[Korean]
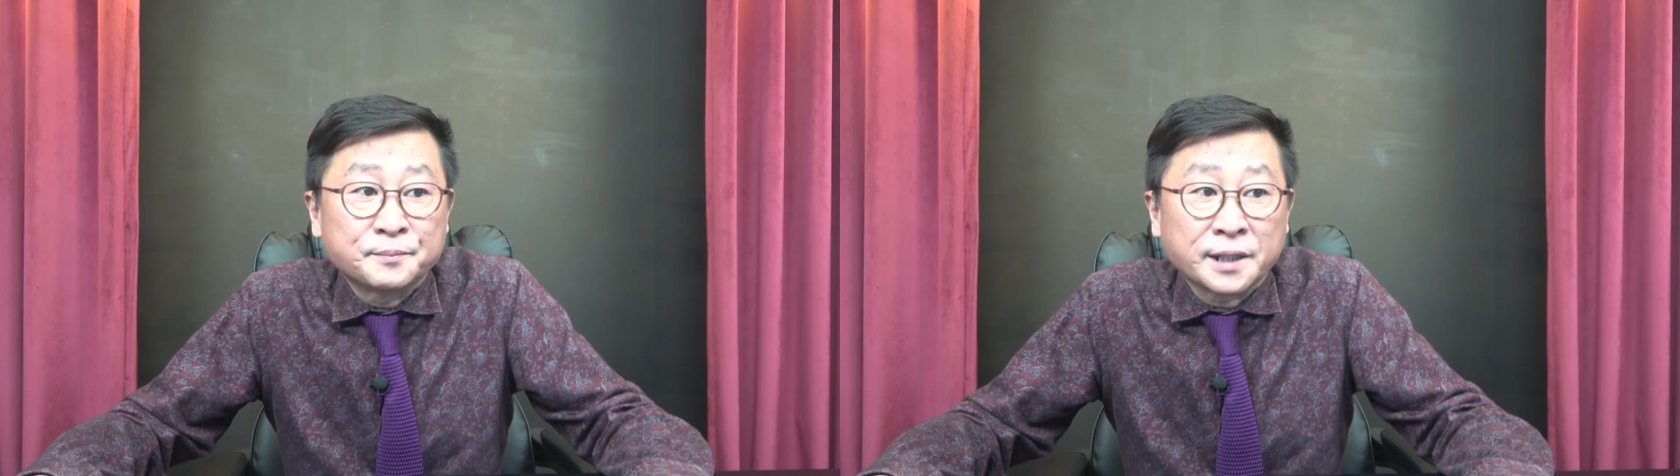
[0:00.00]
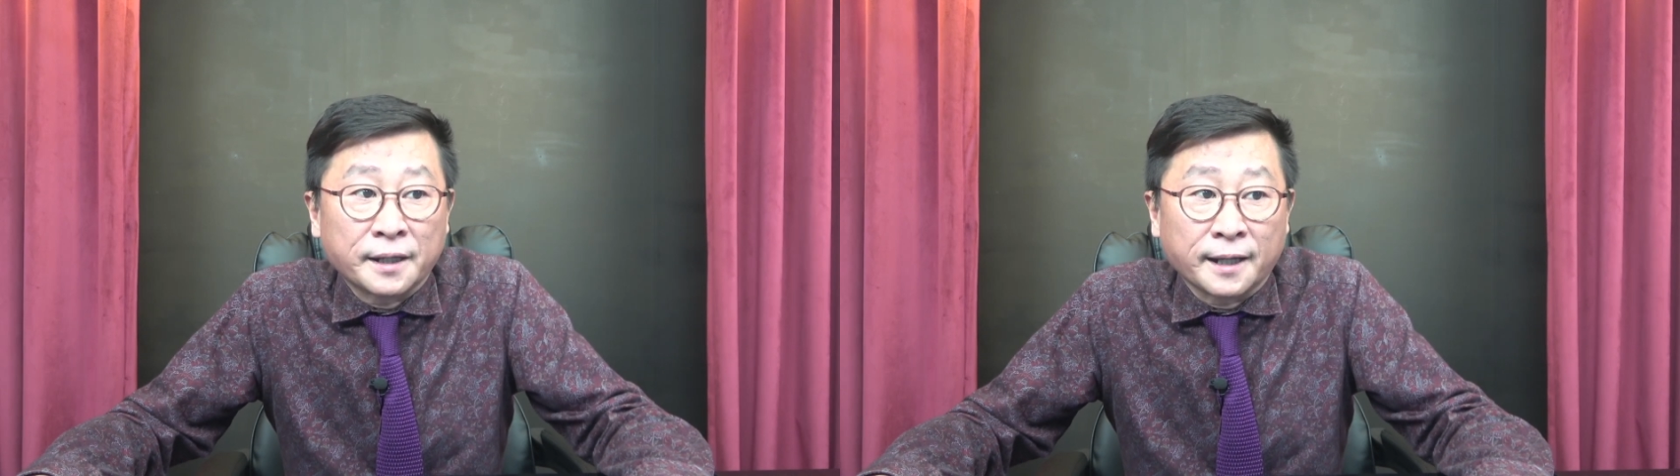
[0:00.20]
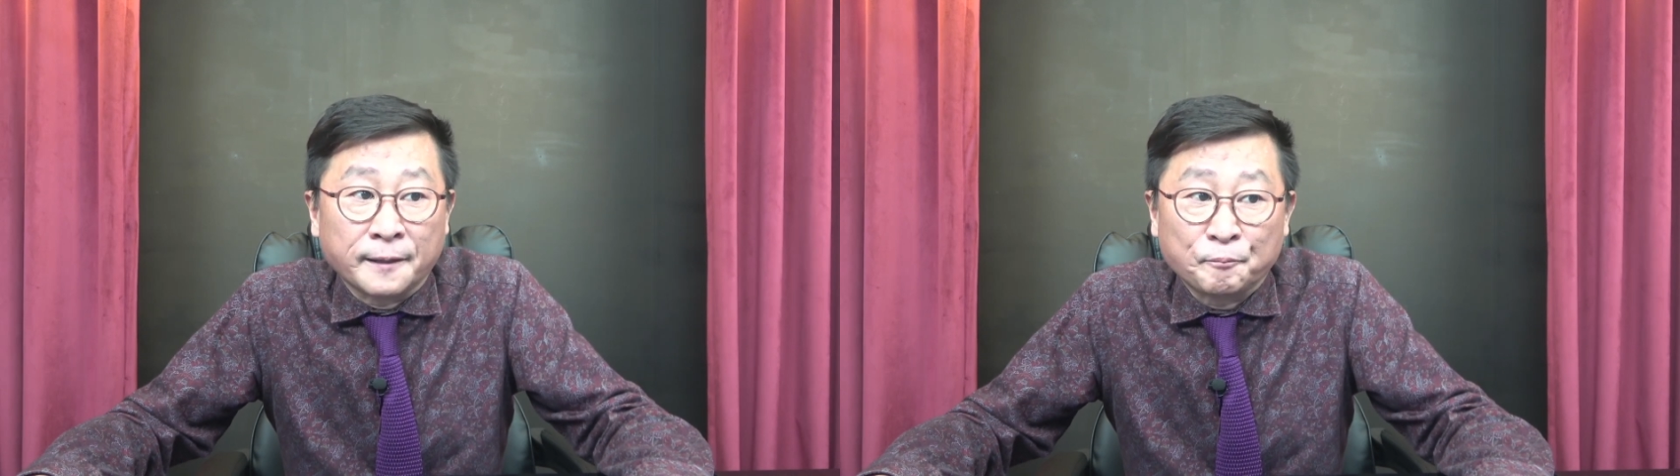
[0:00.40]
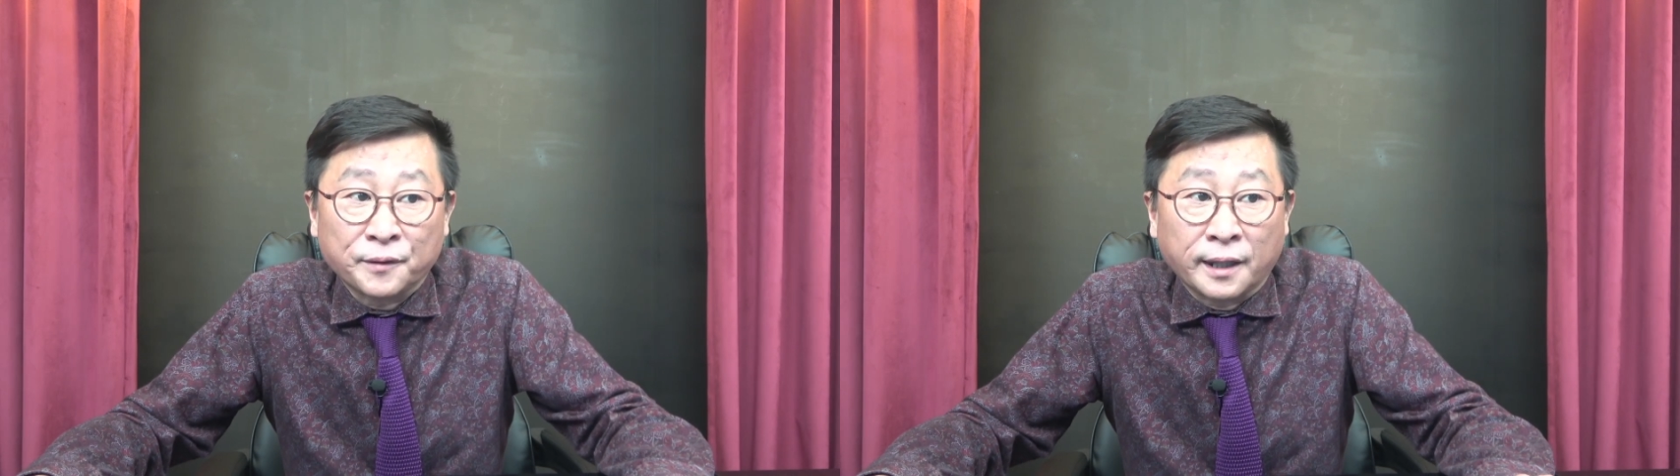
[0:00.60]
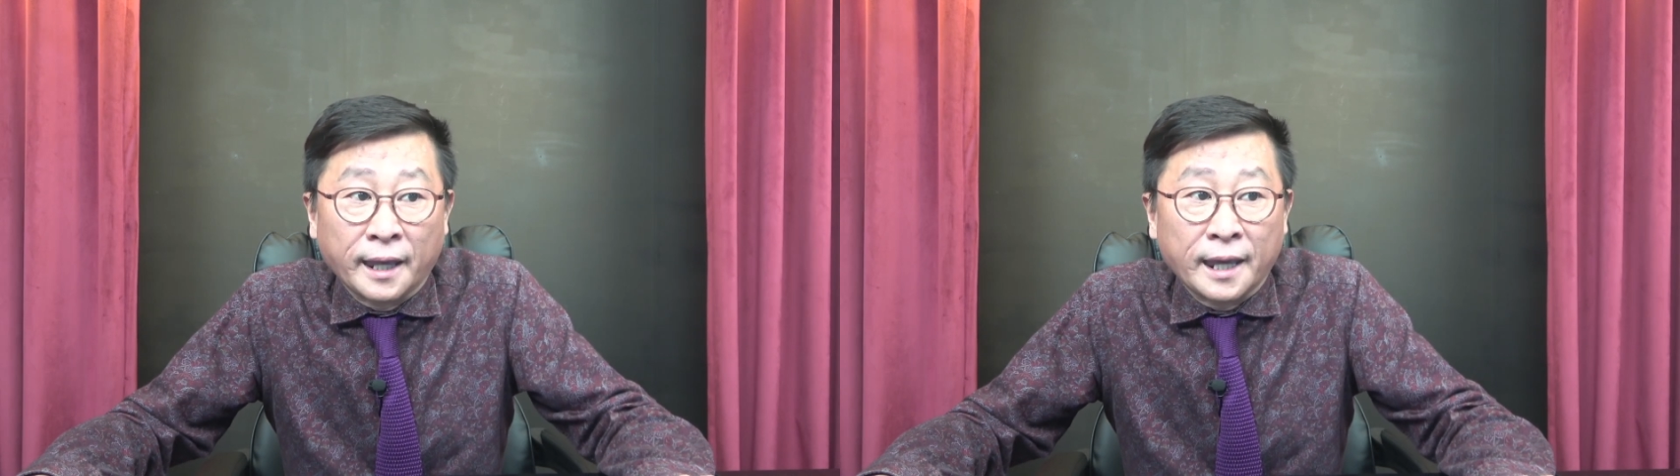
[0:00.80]
사례,
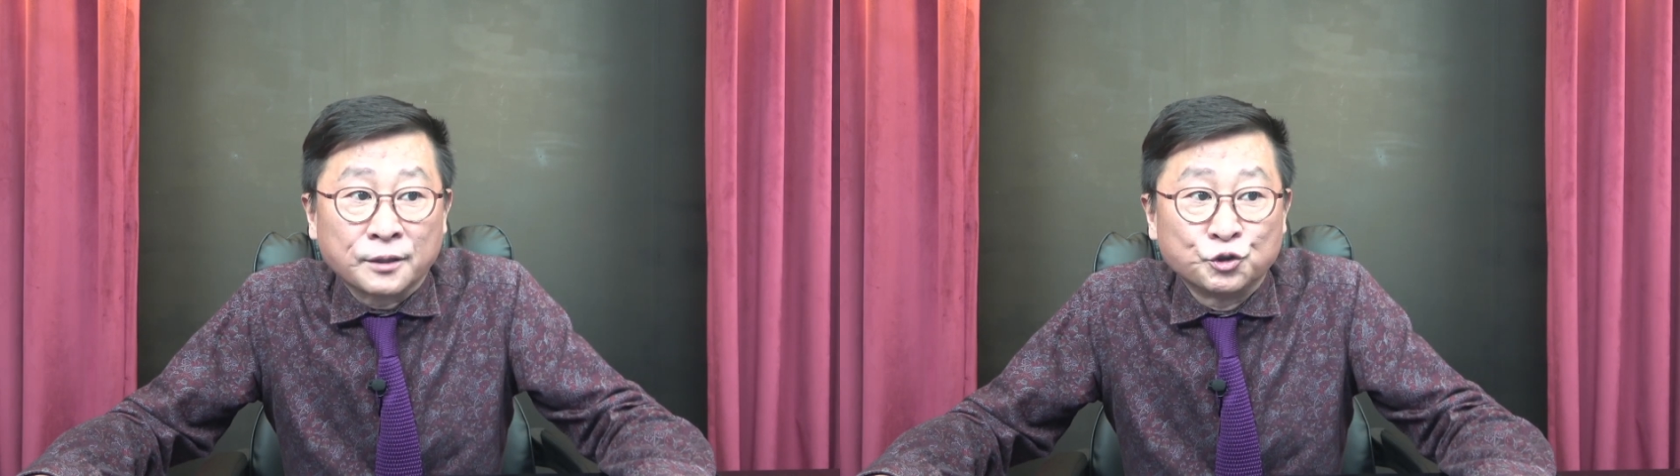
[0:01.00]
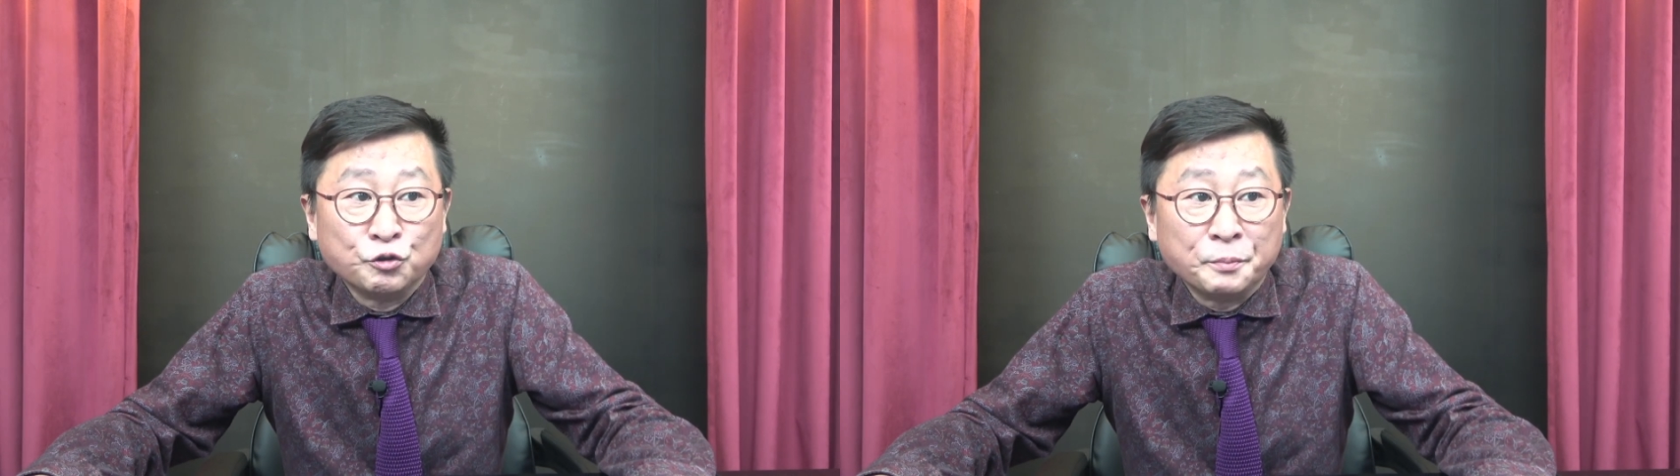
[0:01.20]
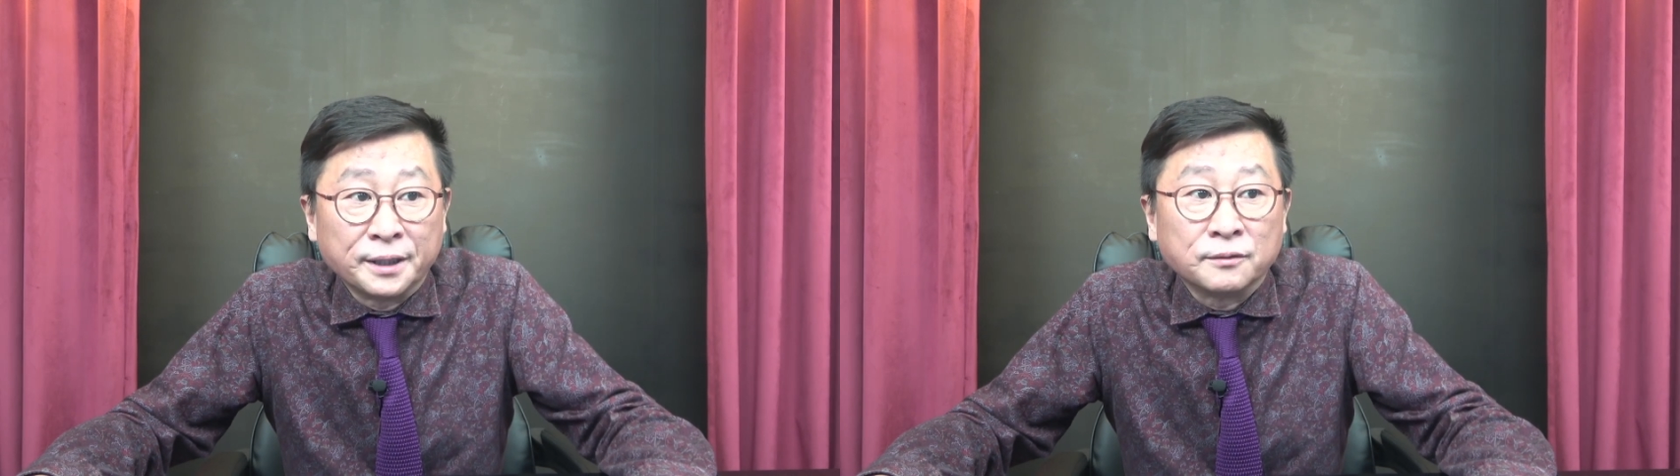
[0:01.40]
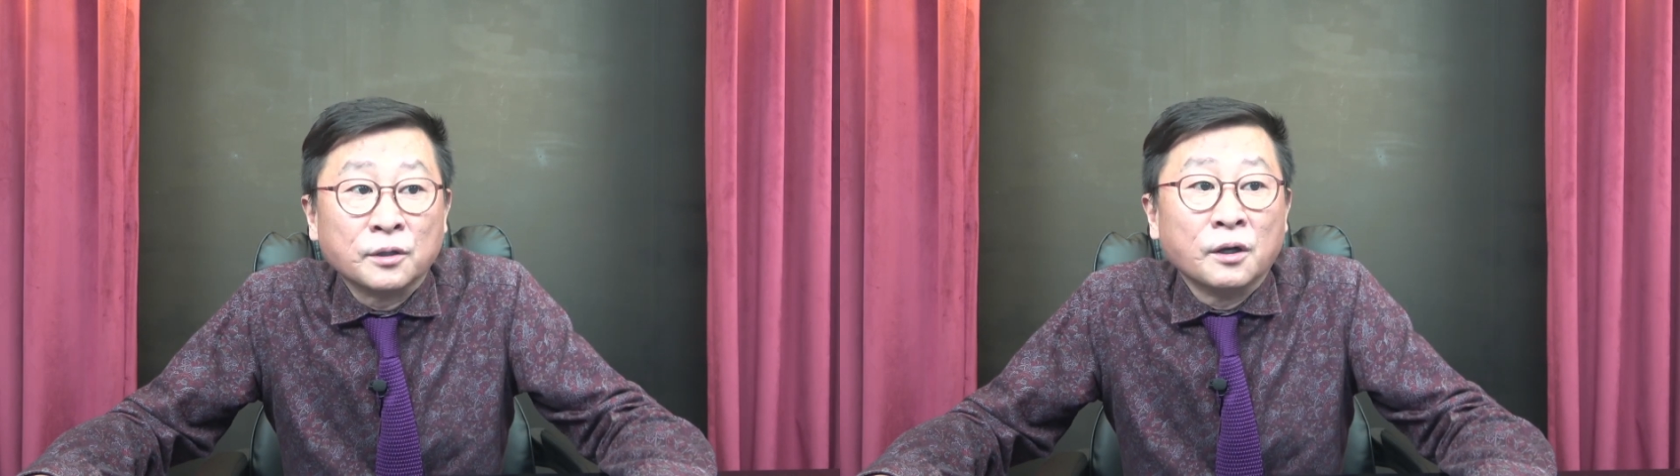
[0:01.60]
대국민,